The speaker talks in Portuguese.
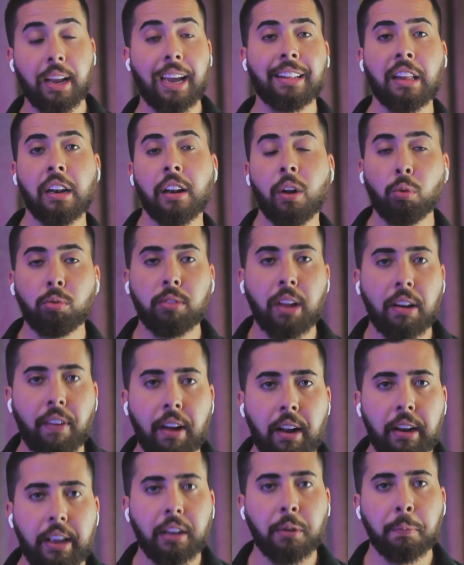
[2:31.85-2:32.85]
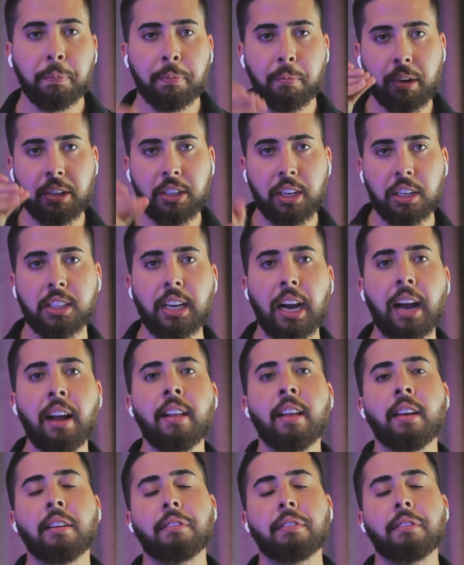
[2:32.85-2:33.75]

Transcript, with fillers: Ainda não está valendo, mas já já